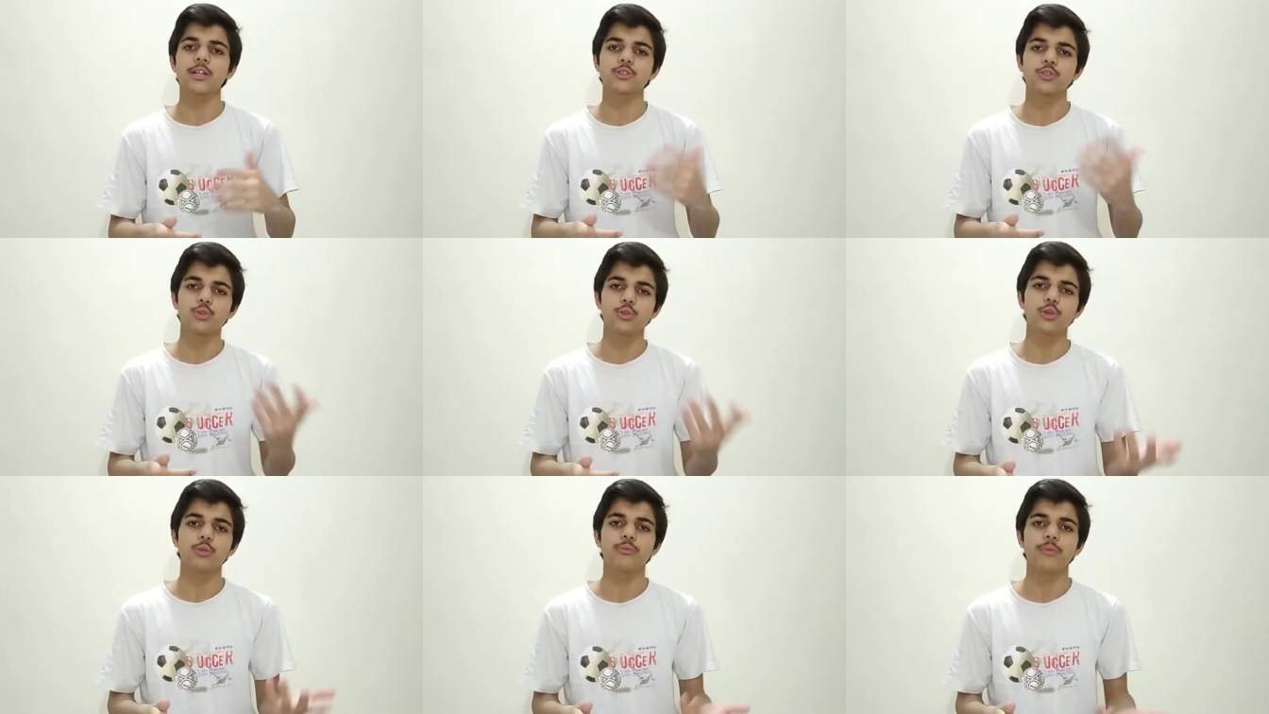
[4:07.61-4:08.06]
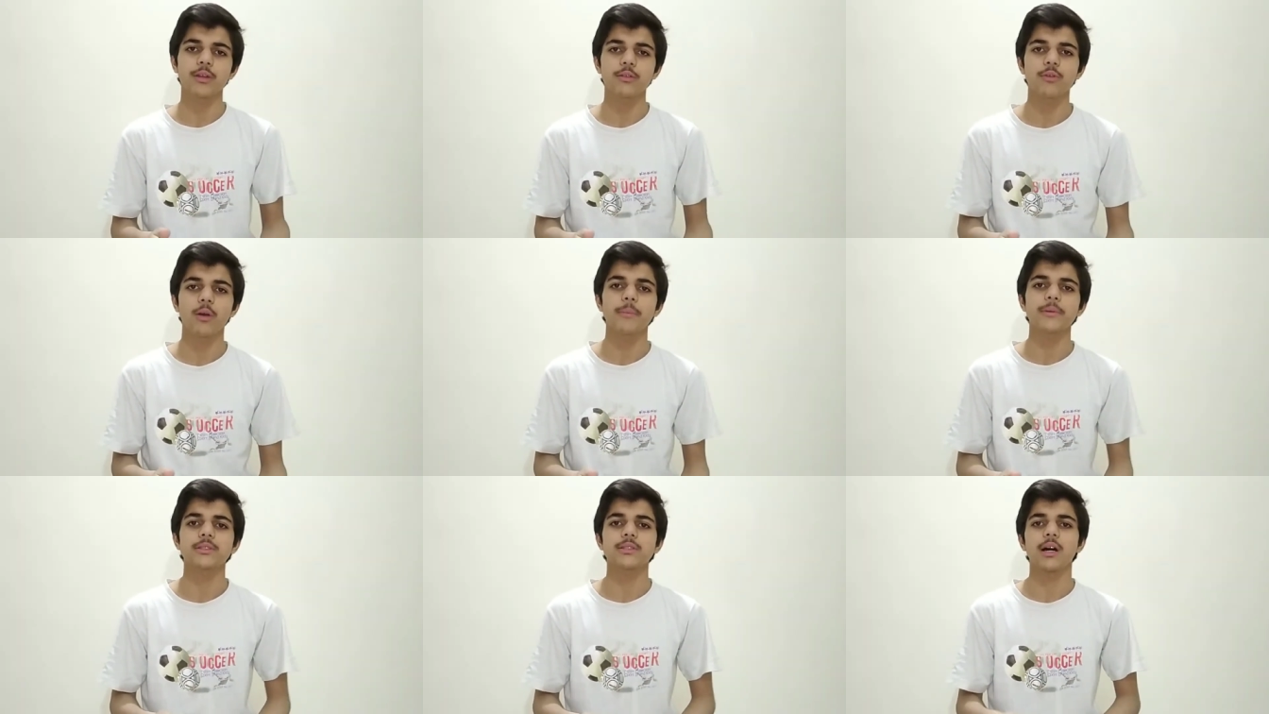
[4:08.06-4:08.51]
आज यूट्यूब फिर
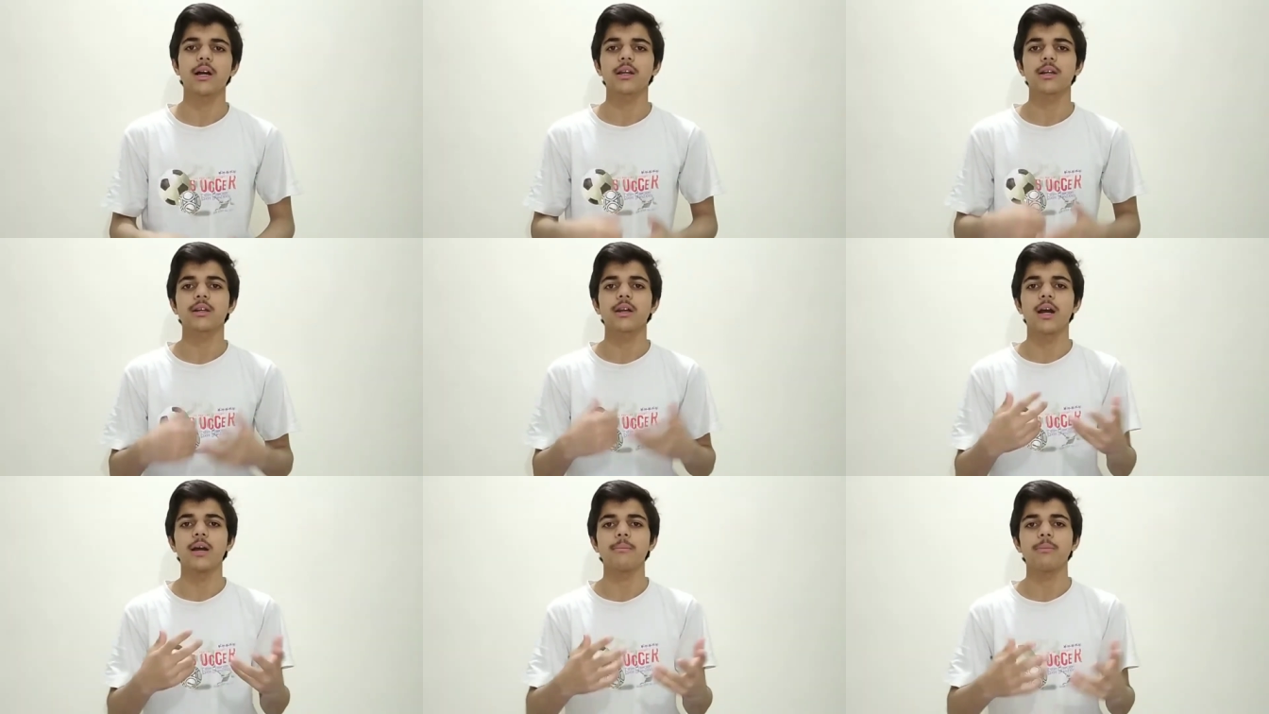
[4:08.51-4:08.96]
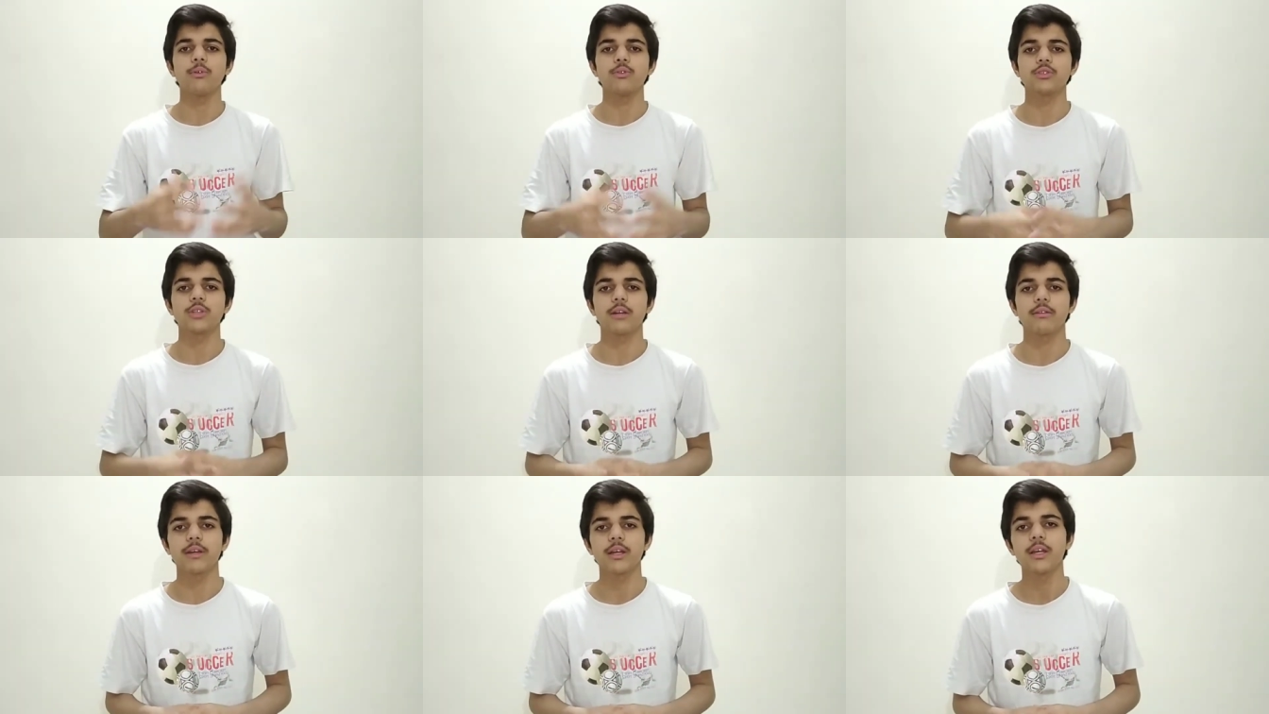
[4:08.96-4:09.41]
वापस आकर कहाँ
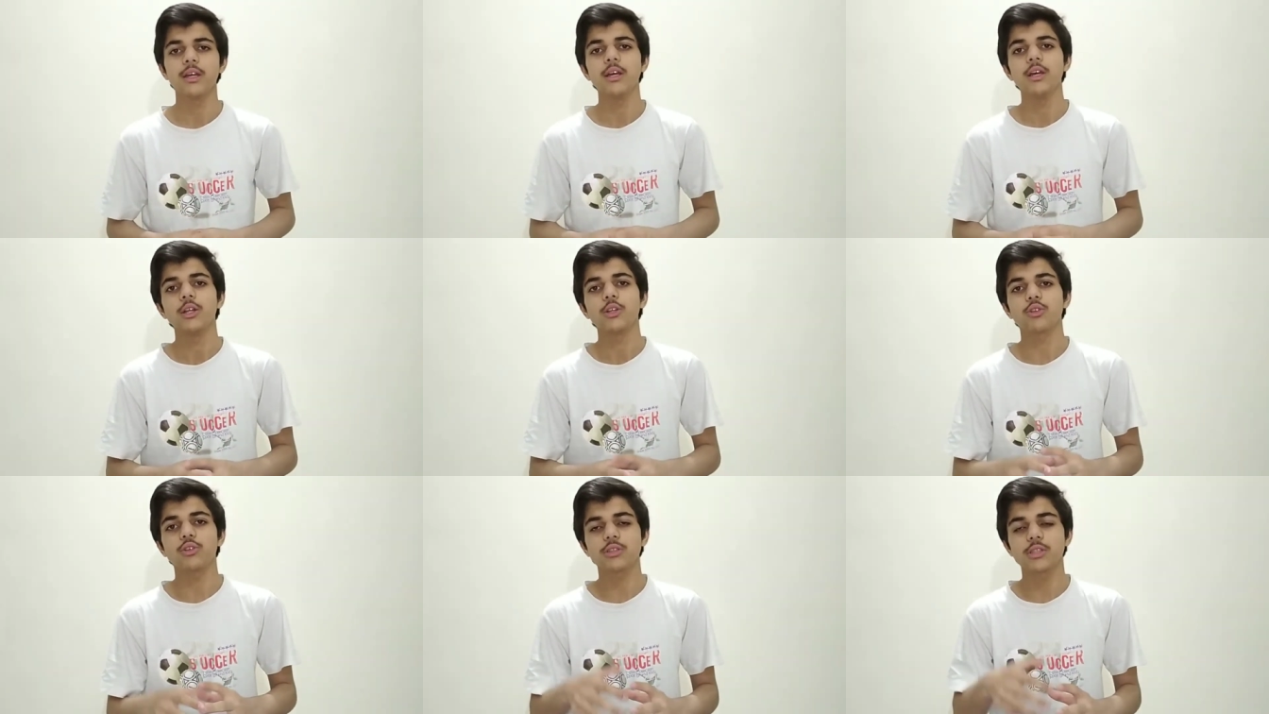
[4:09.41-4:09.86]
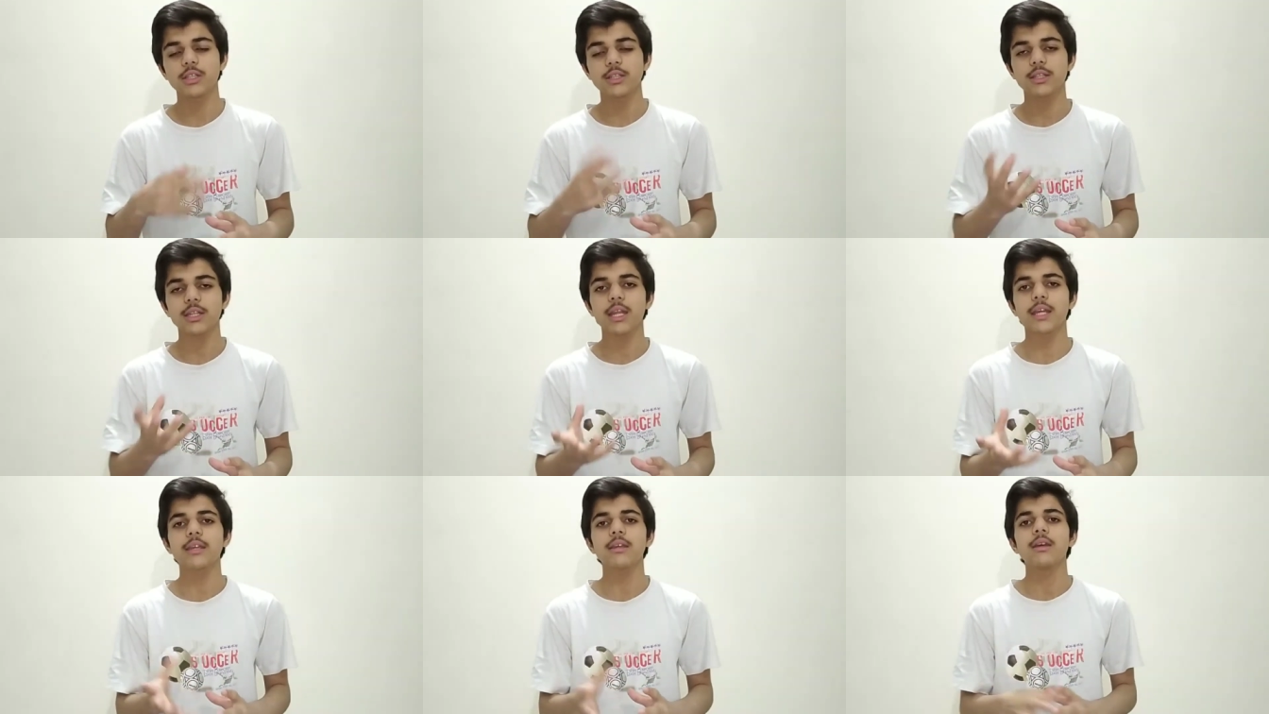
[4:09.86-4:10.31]
पहुंचा हुआ है तो इसी
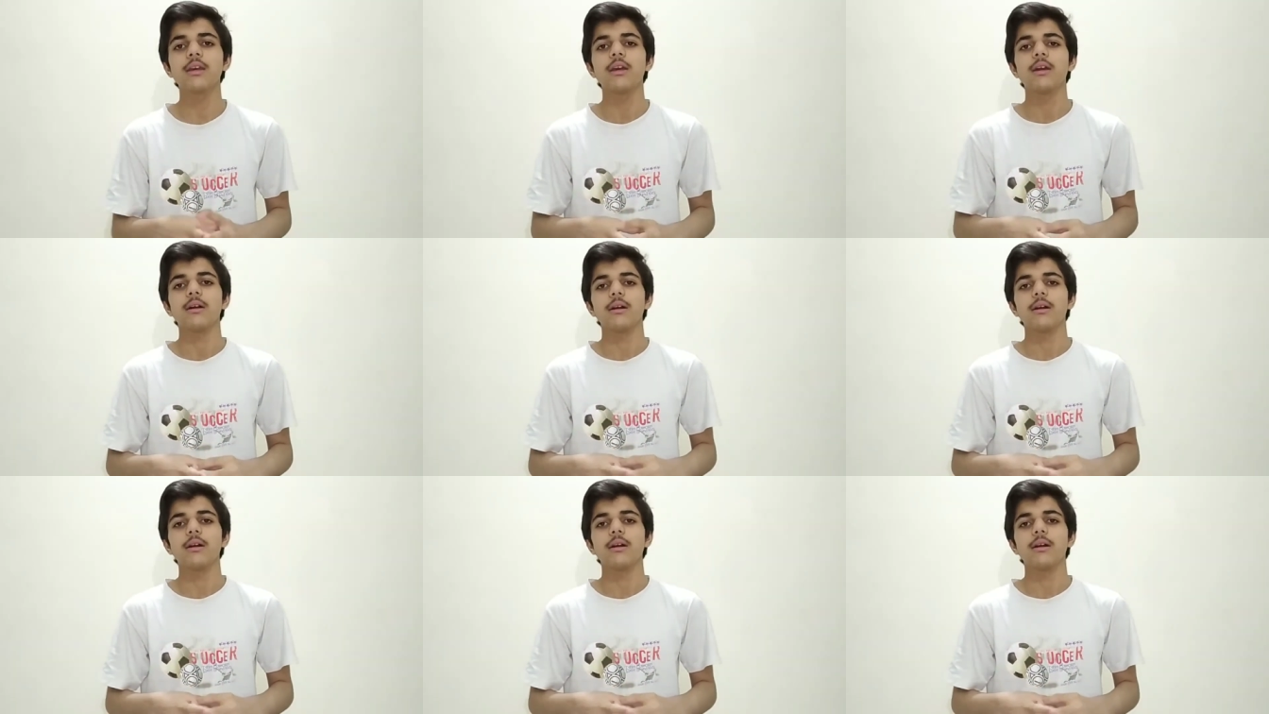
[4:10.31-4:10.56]
तरह ही